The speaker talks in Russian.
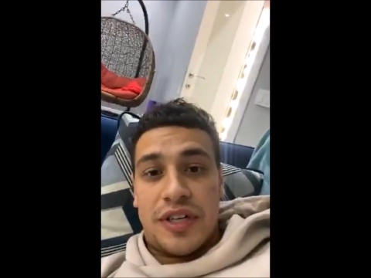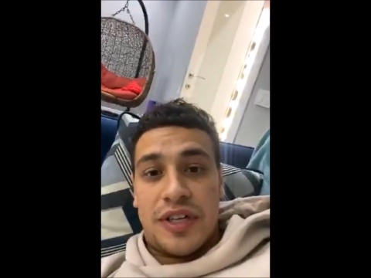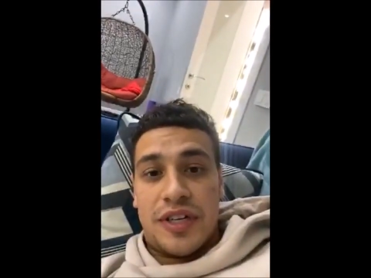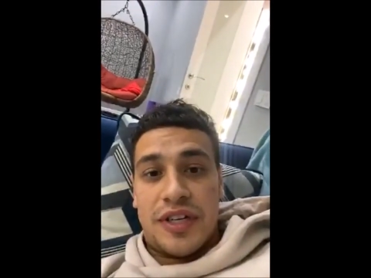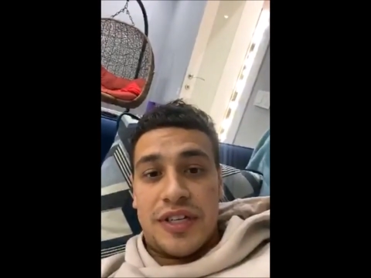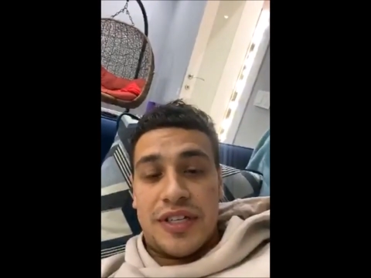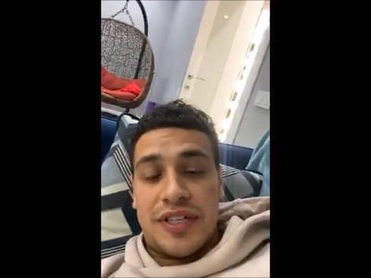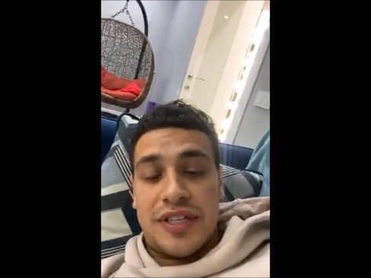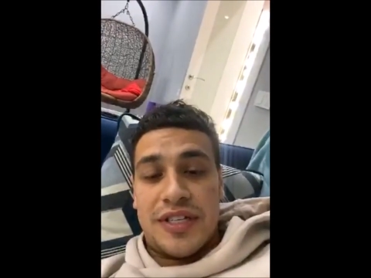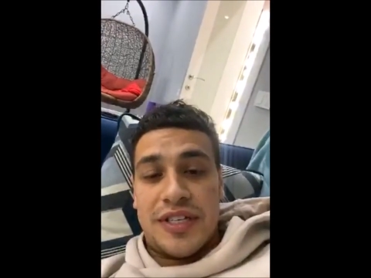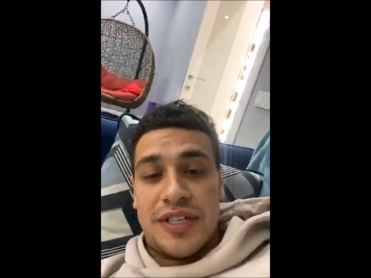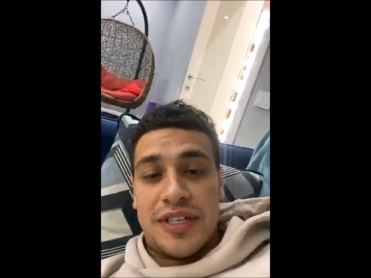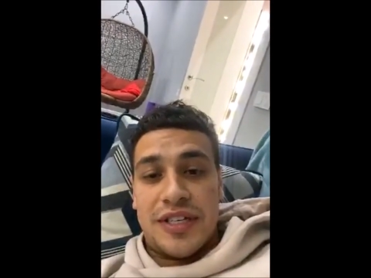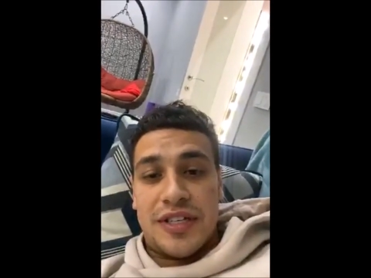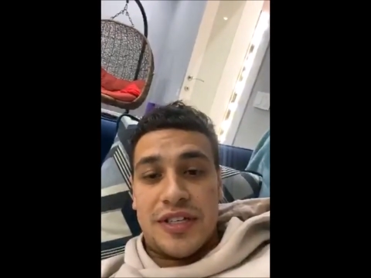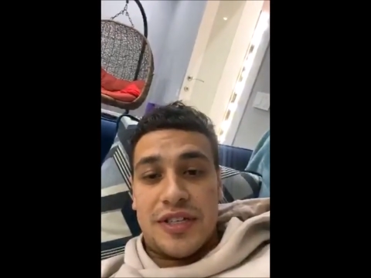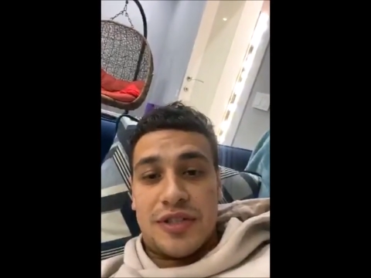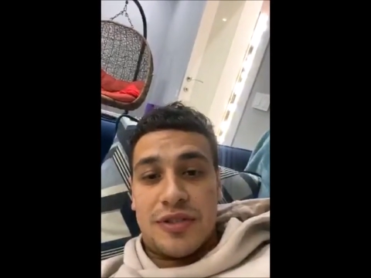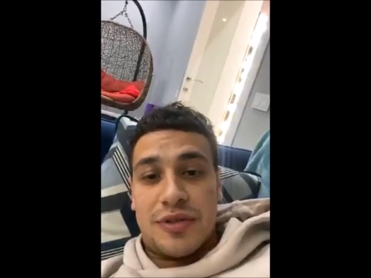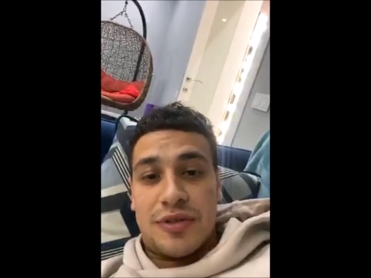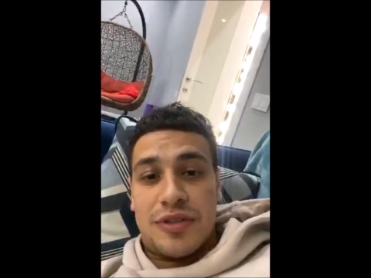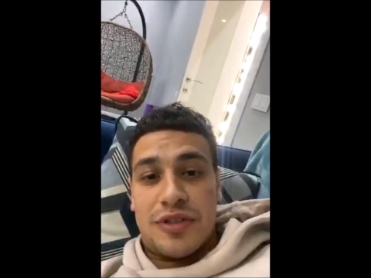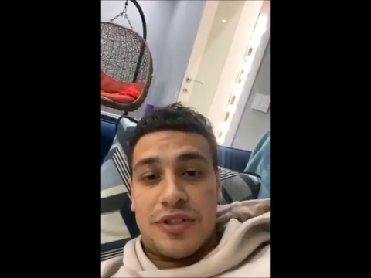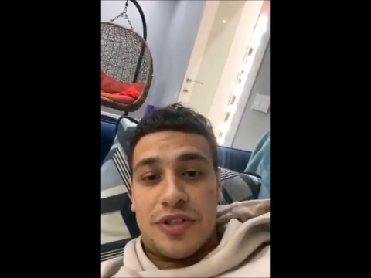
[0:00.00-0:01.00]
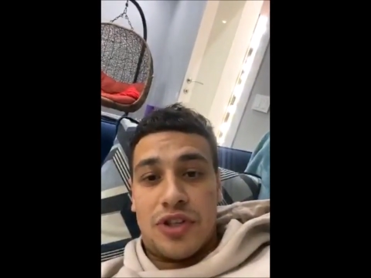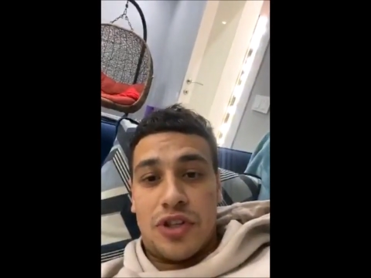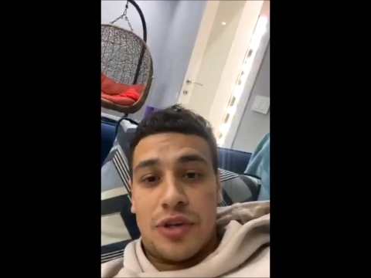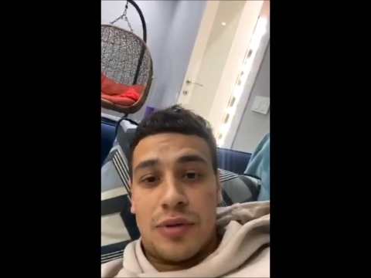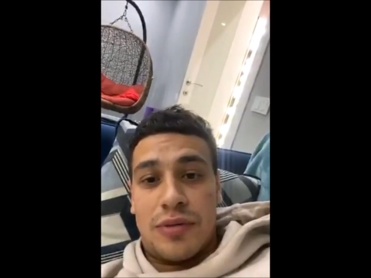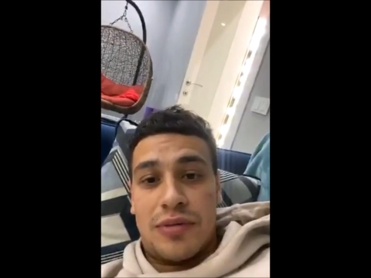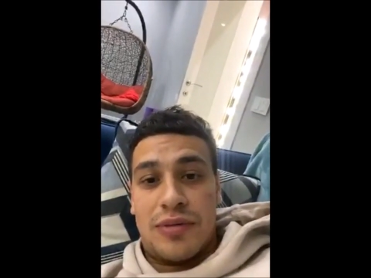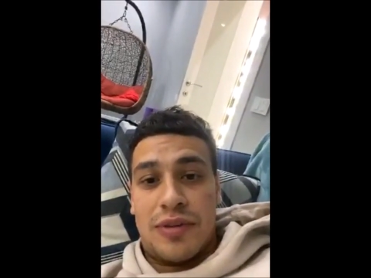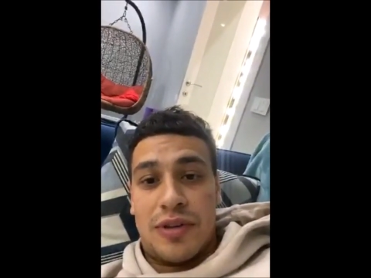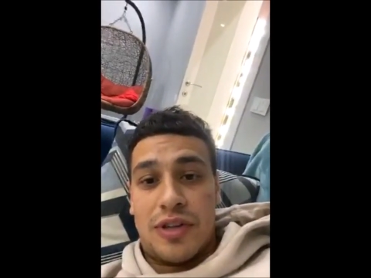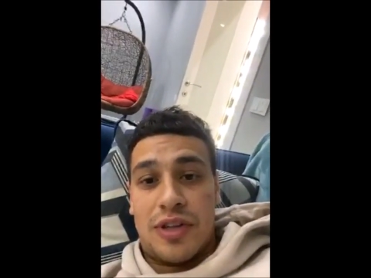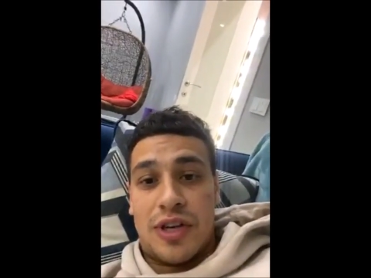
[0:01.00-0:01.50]
интересуются
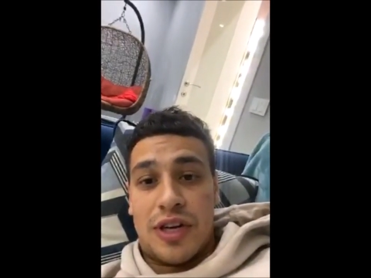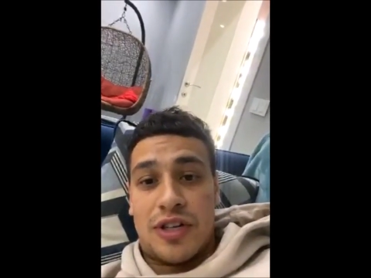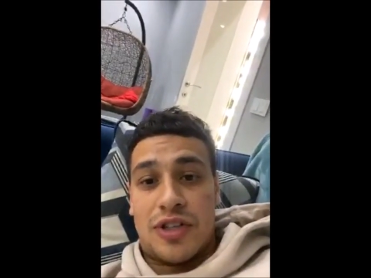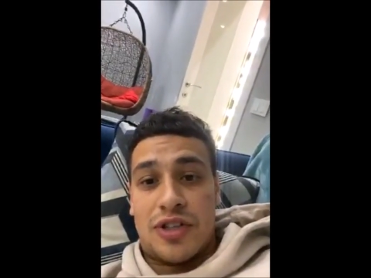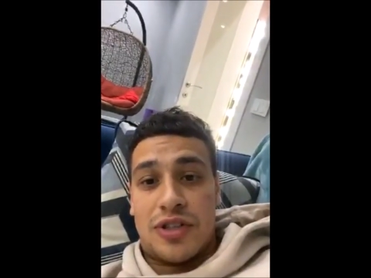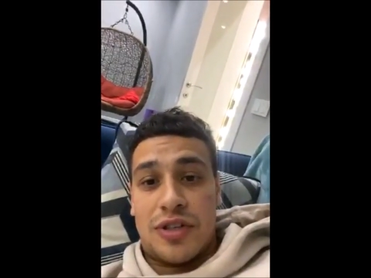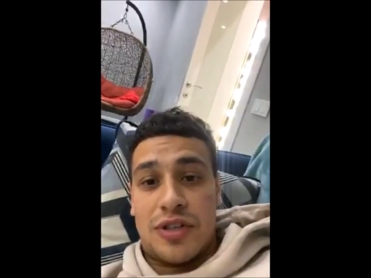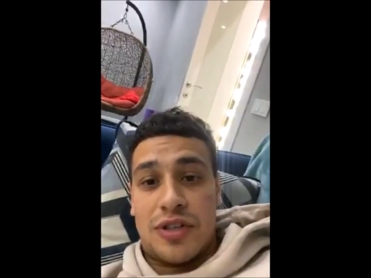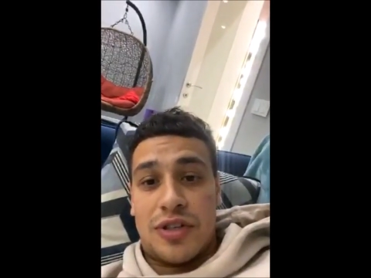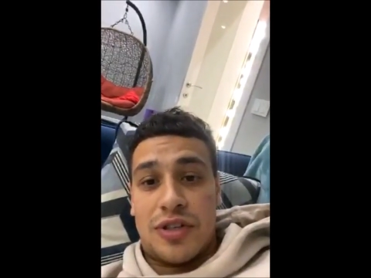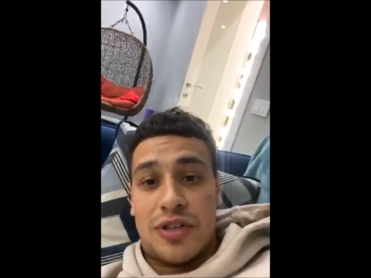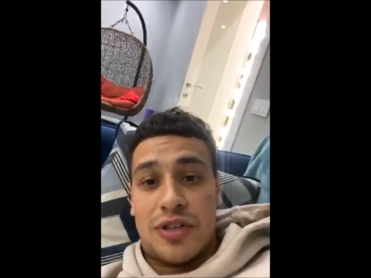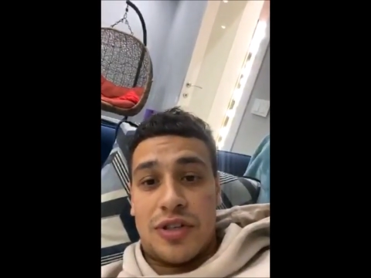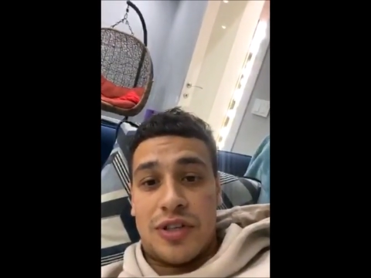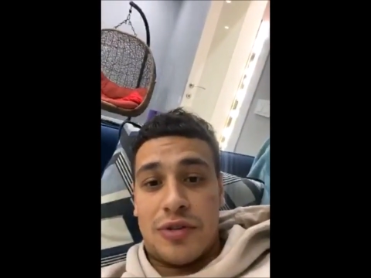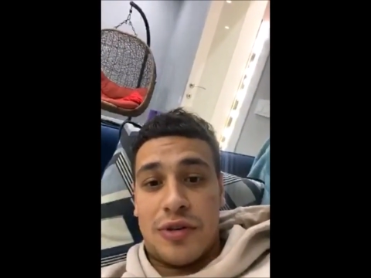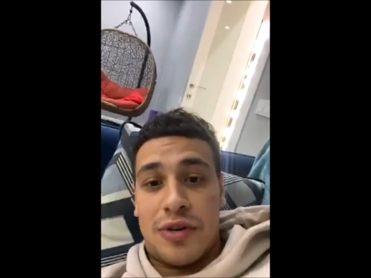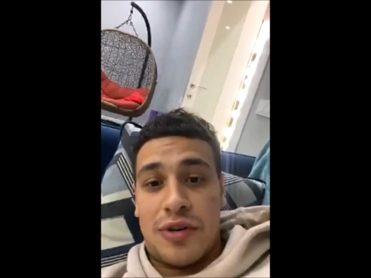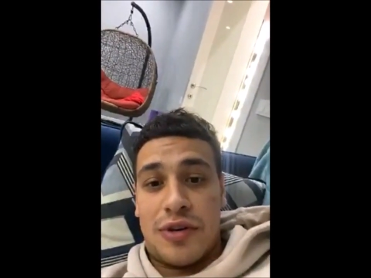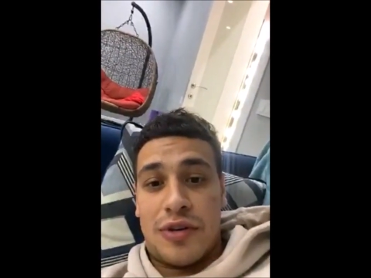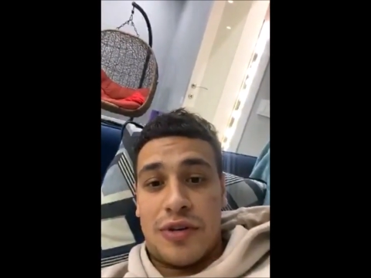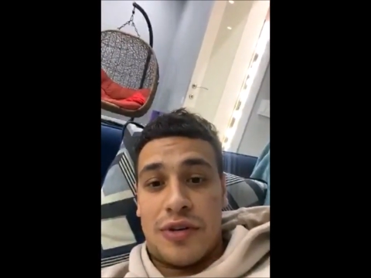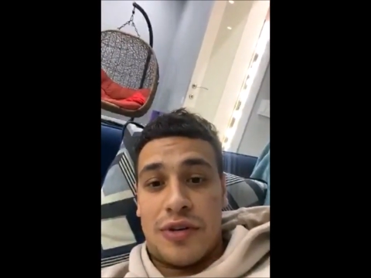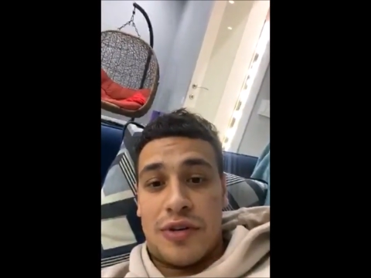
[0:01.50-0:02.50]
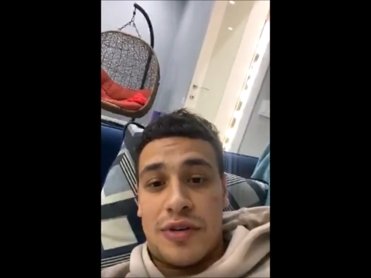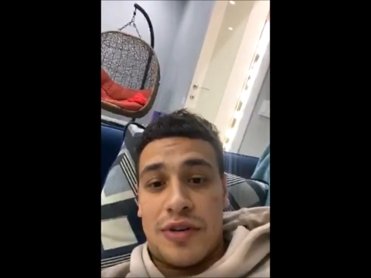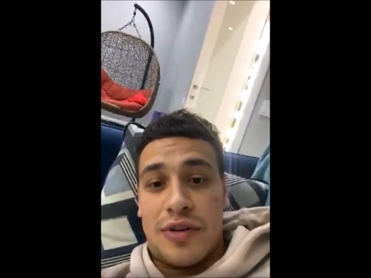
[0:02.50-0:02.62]
там в атакте. Это кто?